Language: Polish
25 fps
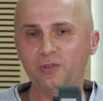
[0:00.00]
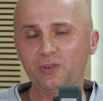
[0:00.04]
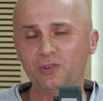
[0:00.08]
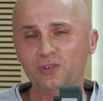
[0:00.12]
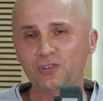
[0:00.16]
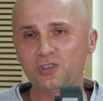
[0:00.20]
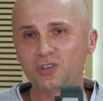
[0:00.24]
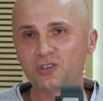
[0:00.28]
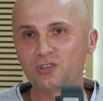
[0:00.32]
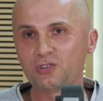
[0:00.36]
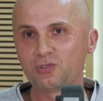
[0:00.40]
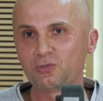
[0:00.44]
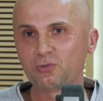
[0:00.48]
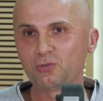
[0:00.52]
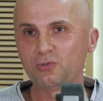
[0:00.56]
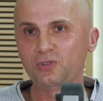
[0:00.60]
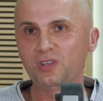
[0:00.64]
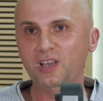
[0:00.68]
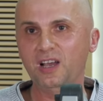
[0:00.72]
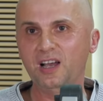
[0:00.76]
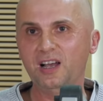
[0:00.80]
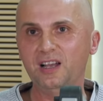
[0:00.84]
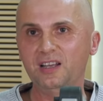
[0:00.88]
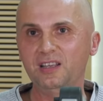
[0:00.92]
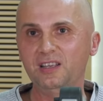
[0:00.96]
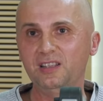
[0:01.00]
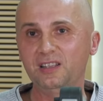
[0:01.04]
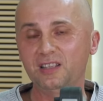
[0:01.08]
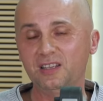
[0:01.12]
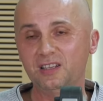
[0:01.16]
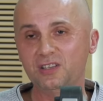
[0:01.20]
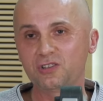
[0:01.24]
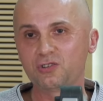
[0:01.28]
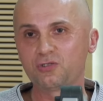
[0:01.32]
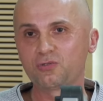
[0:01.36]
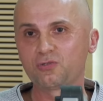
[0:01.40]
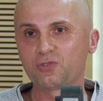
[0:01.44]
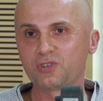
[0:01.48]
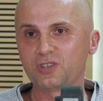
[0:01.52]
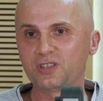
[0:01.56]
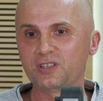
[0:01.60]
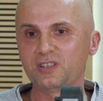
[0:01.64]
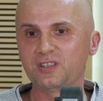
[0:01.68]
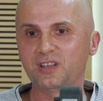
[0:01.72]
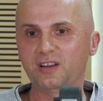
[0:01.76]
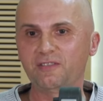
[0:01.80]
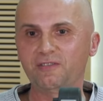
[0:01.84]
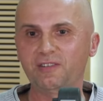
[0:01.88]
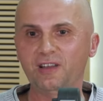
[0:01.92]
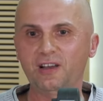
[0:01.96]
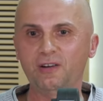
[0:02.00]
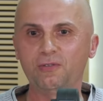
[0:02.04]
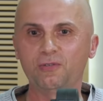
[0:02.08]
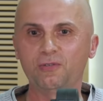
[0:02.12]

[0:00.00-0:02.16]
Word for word: chociaż studia i też już się trafiało,